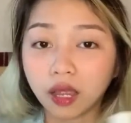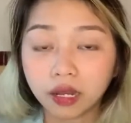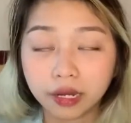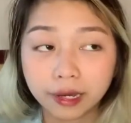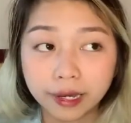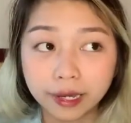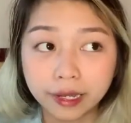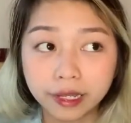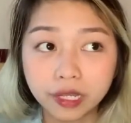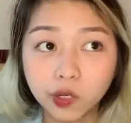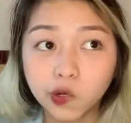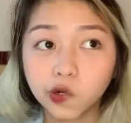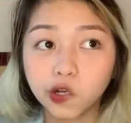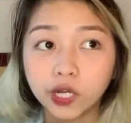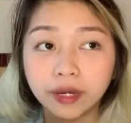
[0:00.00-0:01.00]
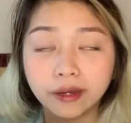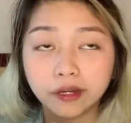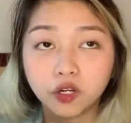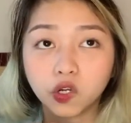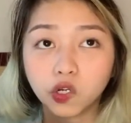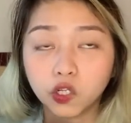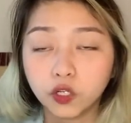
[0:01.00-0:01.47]
gray or hair
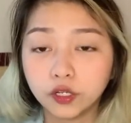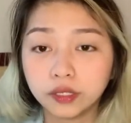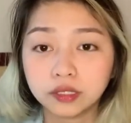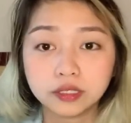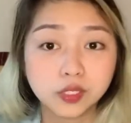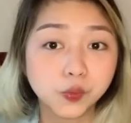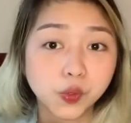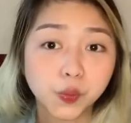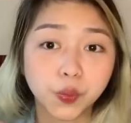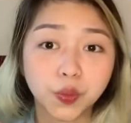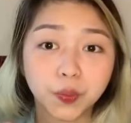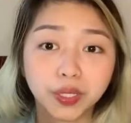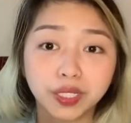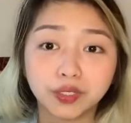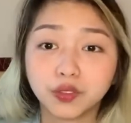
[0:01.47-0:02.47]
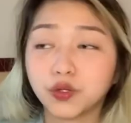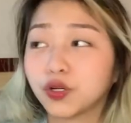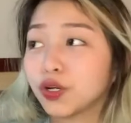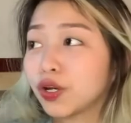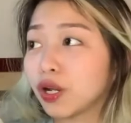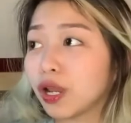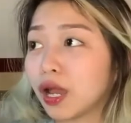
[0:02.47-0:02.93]
color na semi-permanent or
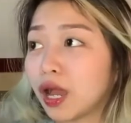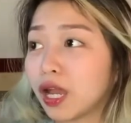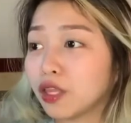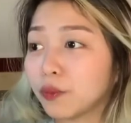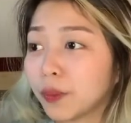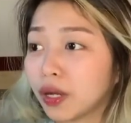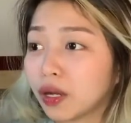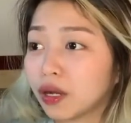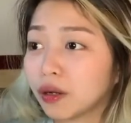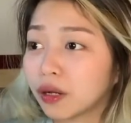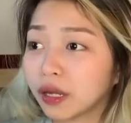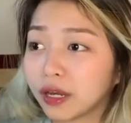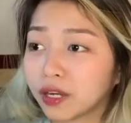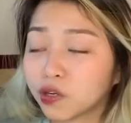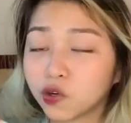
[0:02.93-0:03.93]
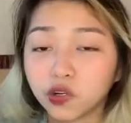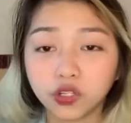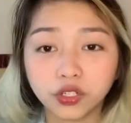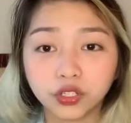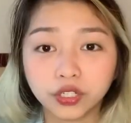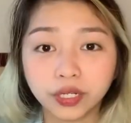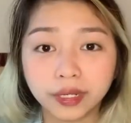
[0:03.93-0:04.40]
ano bang hair
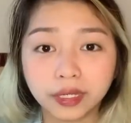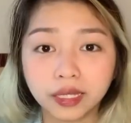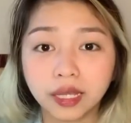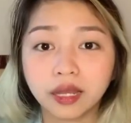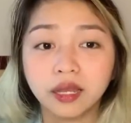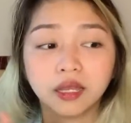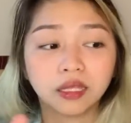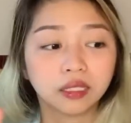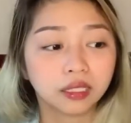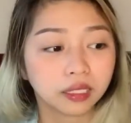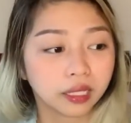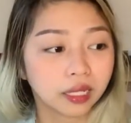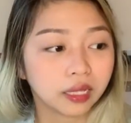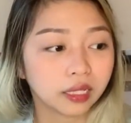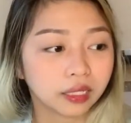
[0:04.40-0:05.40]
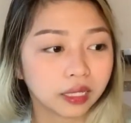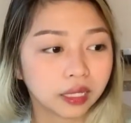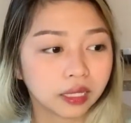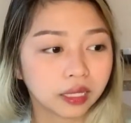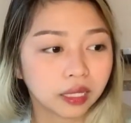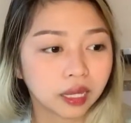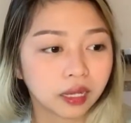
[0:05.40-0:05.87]
color yan na nilalagyan
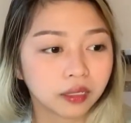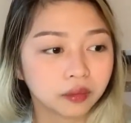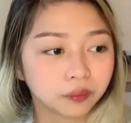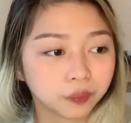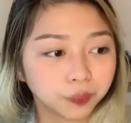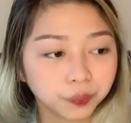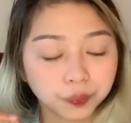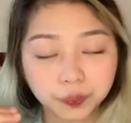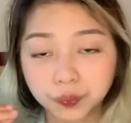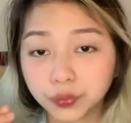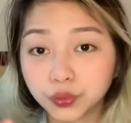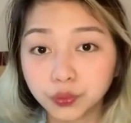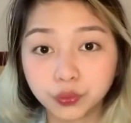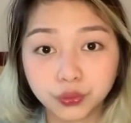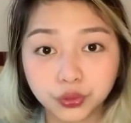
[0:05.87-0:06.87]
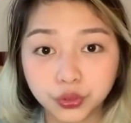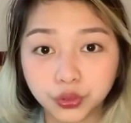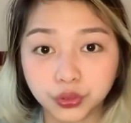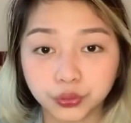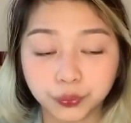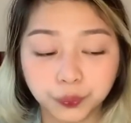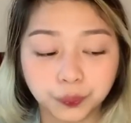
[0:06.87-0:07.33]
ng solution
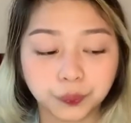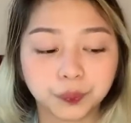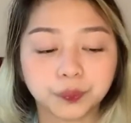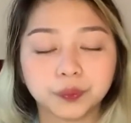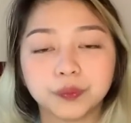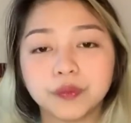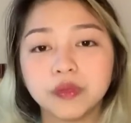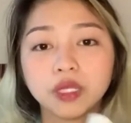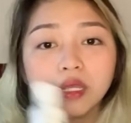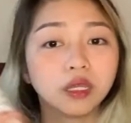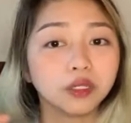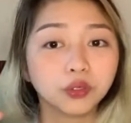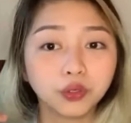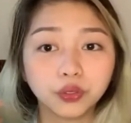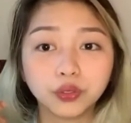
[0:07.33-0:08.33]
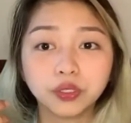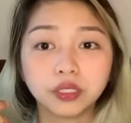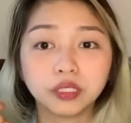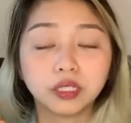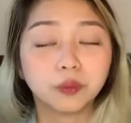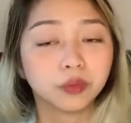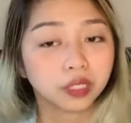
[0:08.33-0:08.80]
ito,
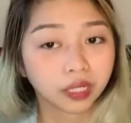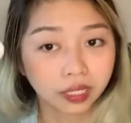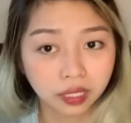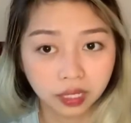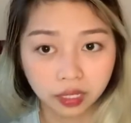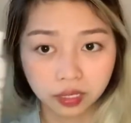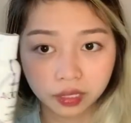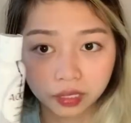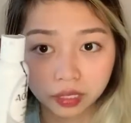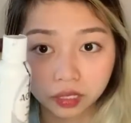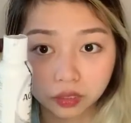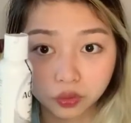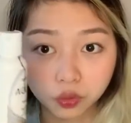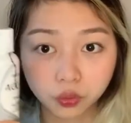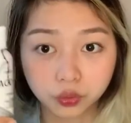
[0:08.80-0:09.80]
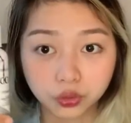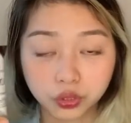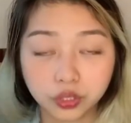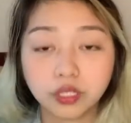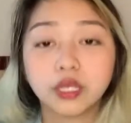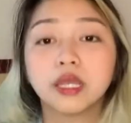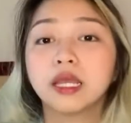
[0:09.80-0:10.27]
hindi mo na kailangan lagyan ng solution.
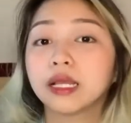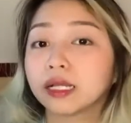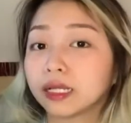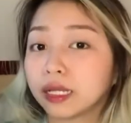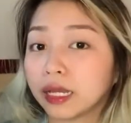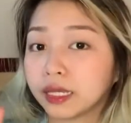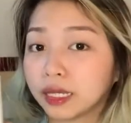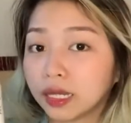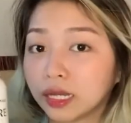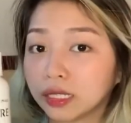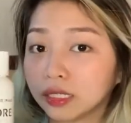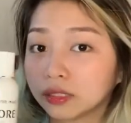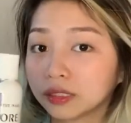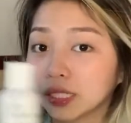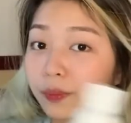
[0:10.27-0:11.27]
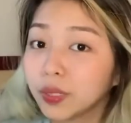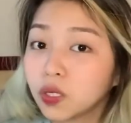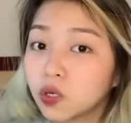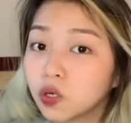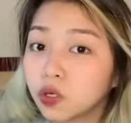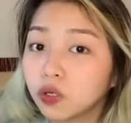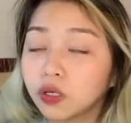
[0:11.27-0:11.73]
Gaya nga ng sabi
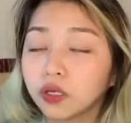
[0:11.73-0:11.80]
ko,